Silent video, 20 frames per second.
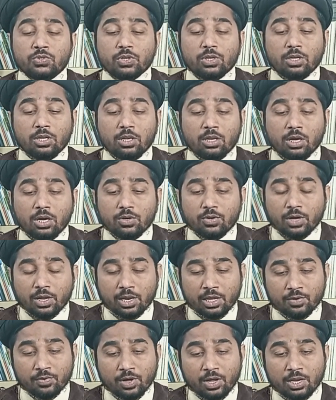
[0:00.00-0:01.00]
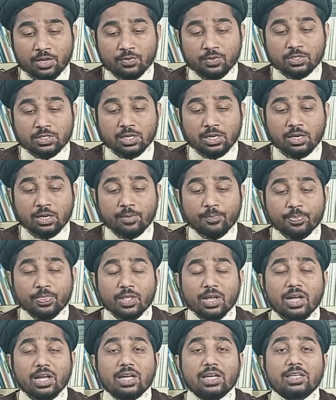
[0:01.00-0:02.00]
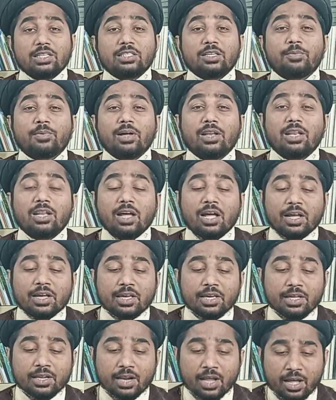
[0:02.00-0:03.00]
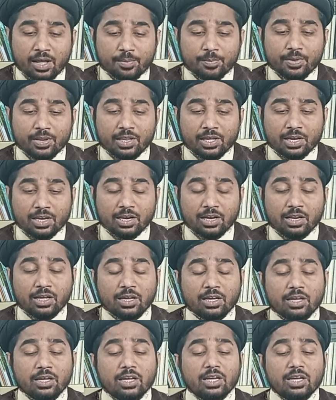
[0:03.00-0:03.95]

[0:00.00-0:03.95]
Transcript: सल्लल्लाहु अलैहि वसल्लम जब अल्लाह की राह में निकले